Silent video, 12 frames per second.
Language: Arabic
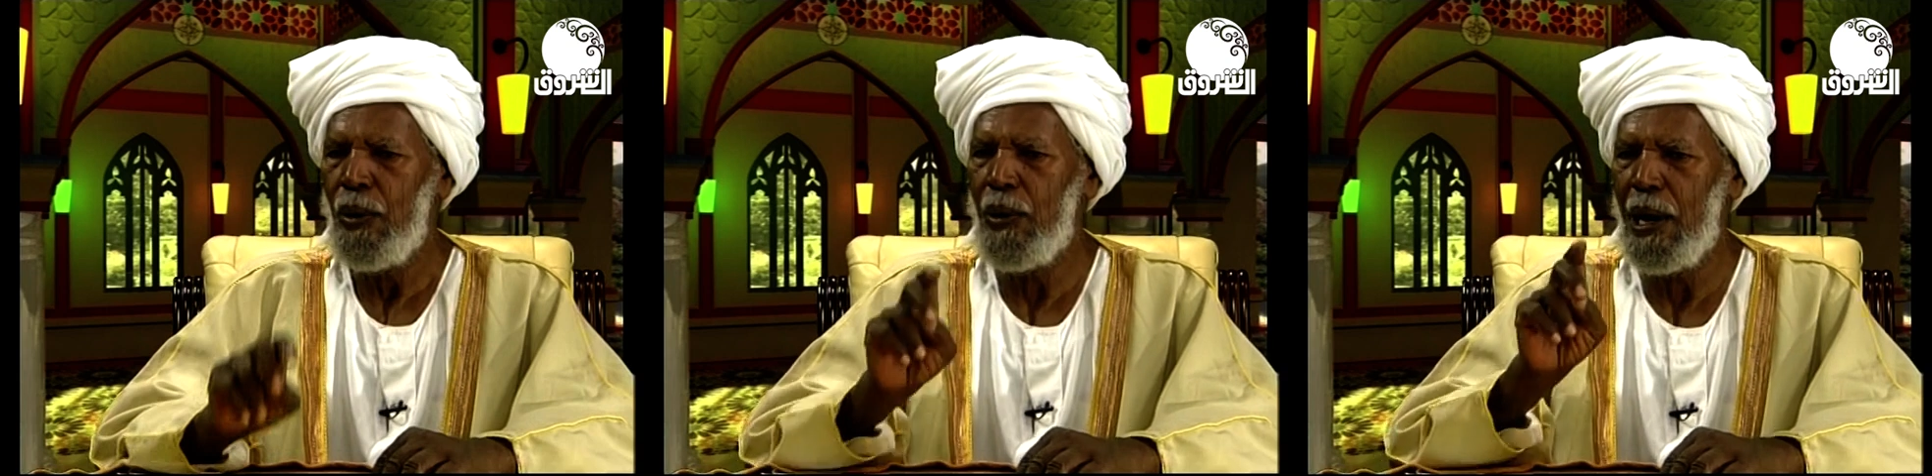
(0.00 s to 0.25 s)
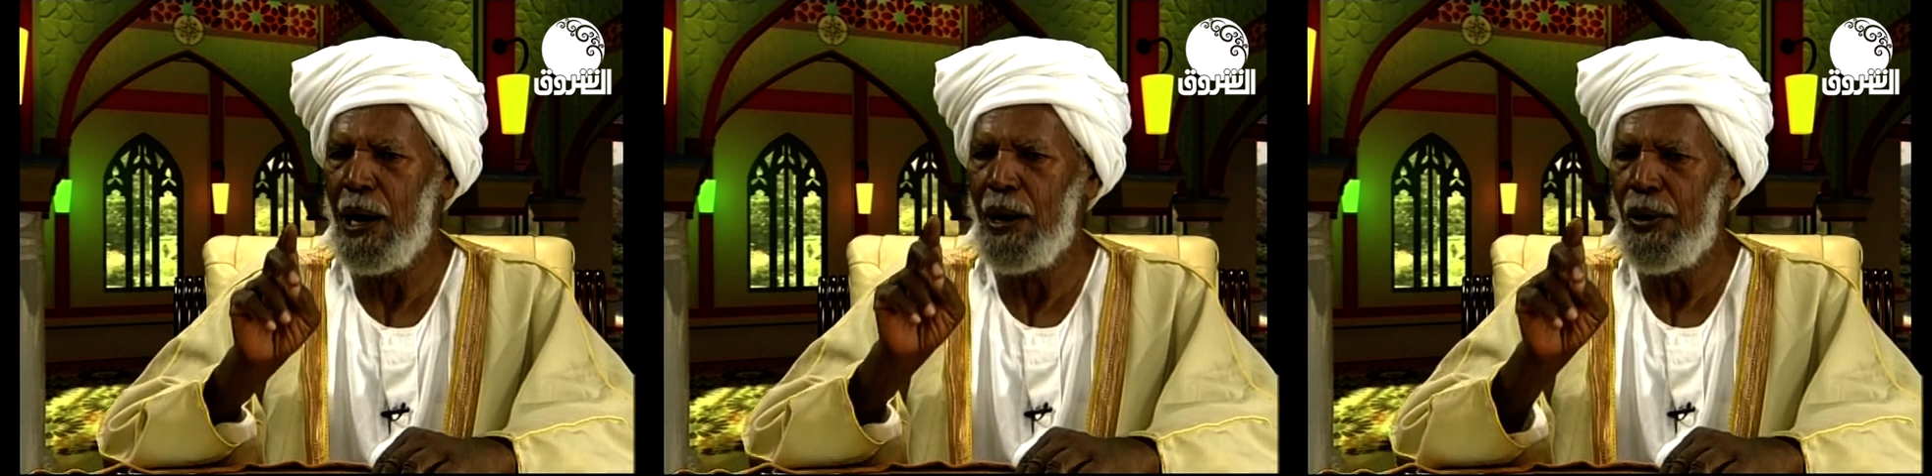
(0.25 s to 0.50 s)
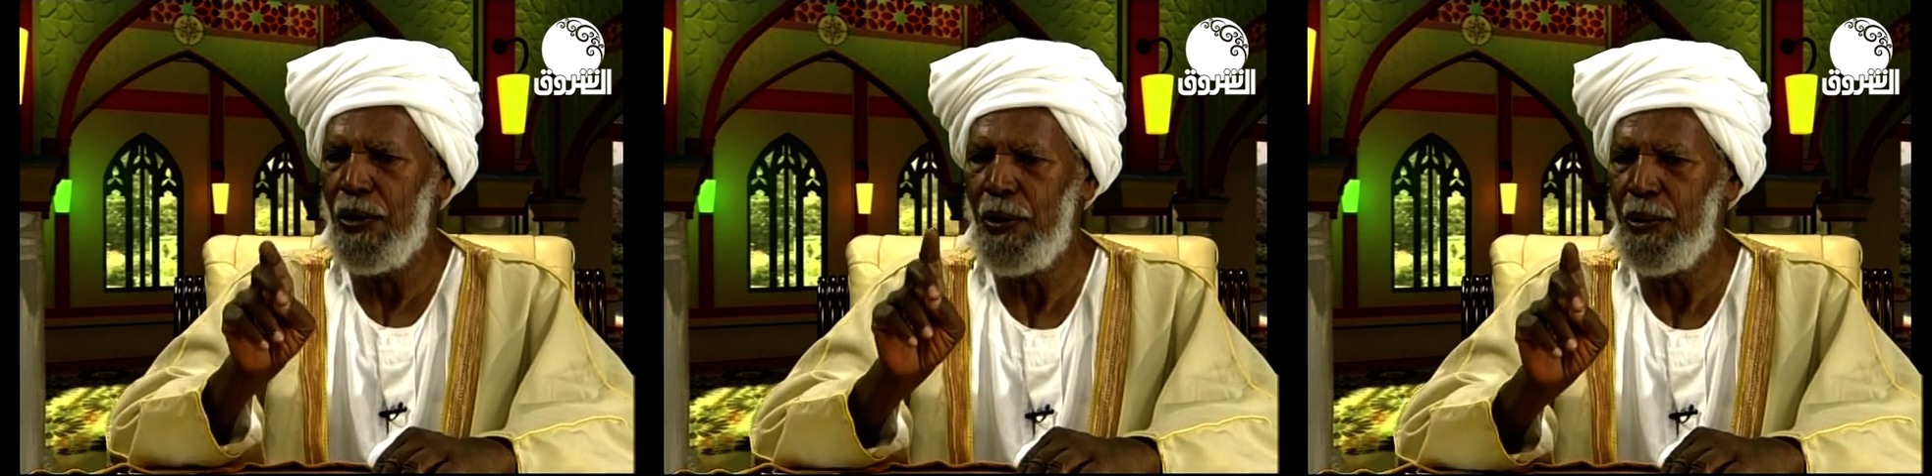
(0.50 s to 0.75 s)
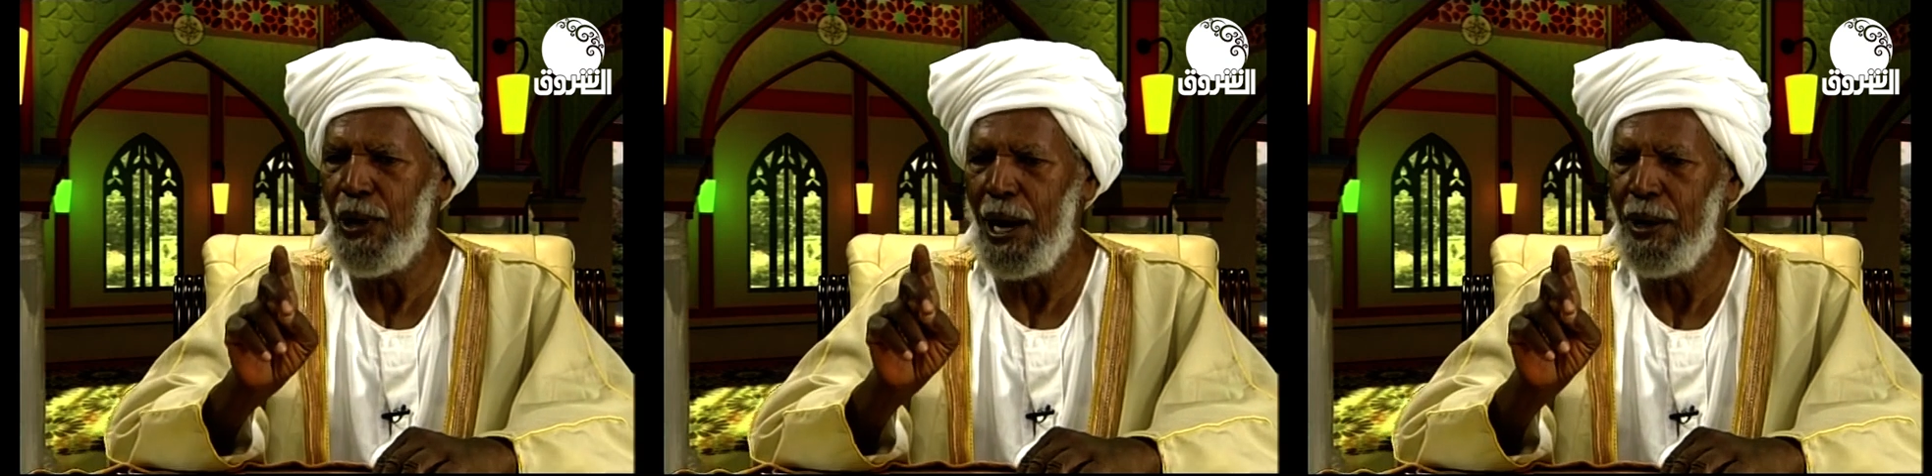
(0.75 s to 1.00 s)

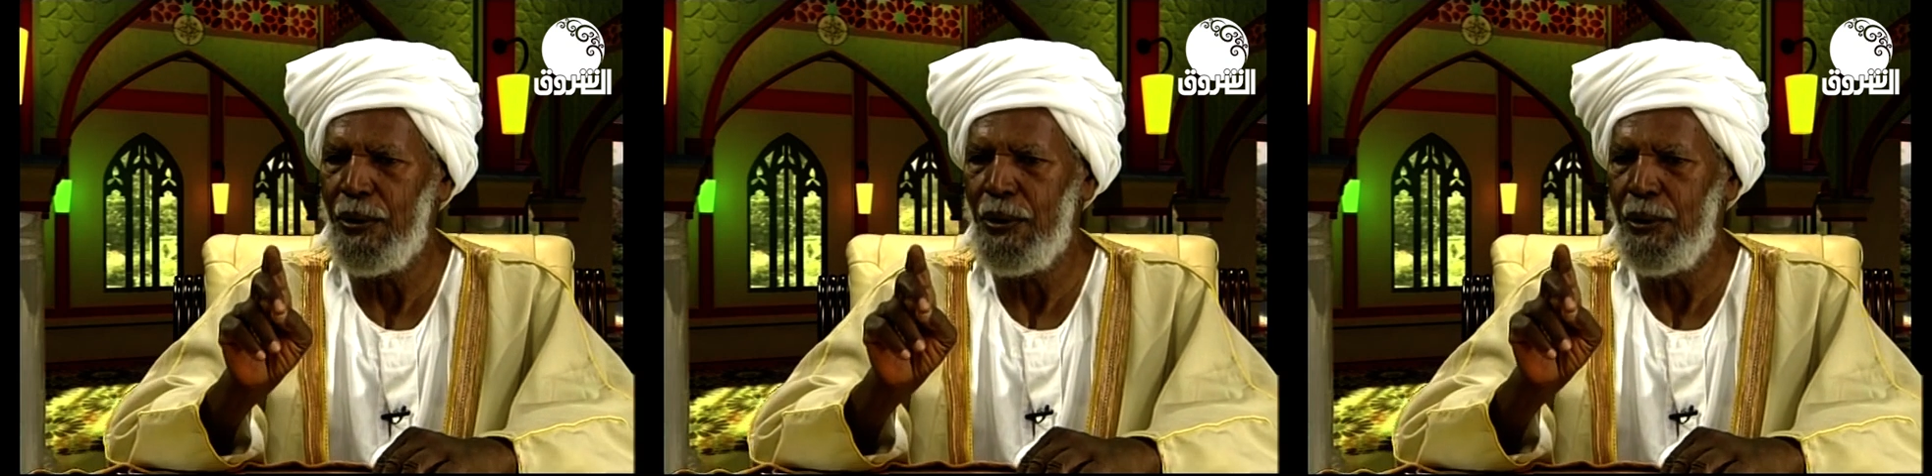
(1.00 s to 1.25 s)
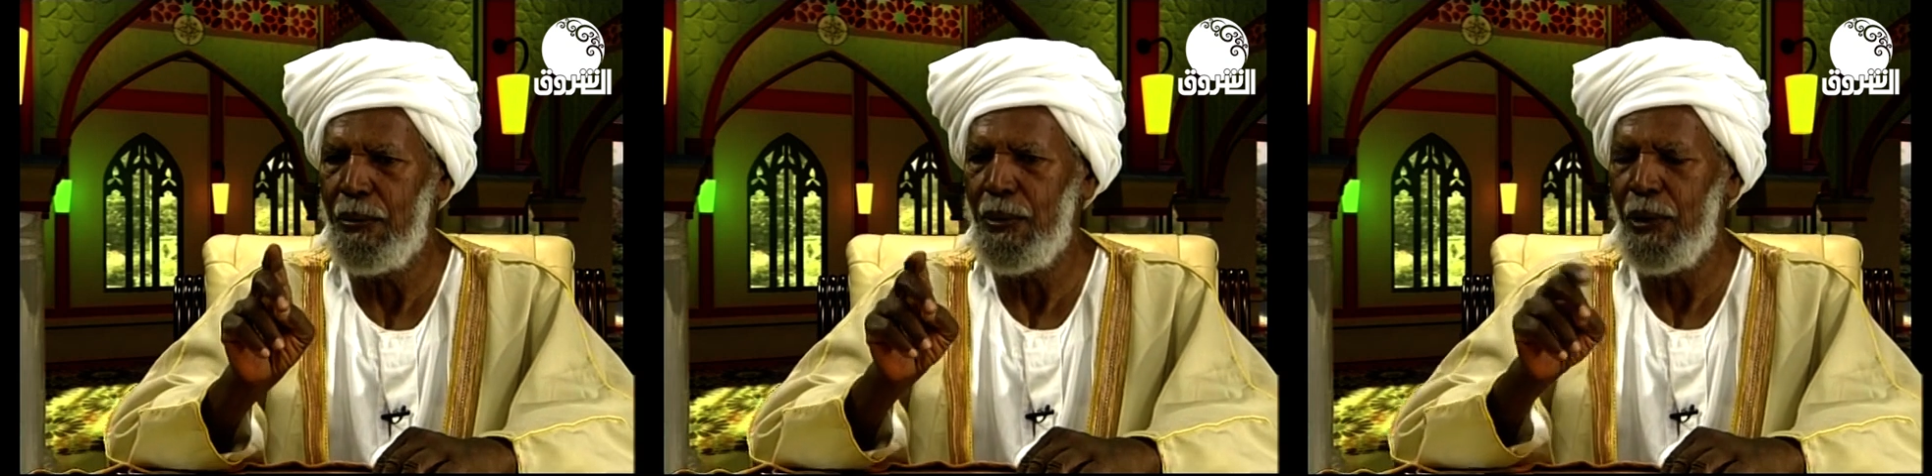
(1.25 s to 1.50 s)
وأحلم عنهم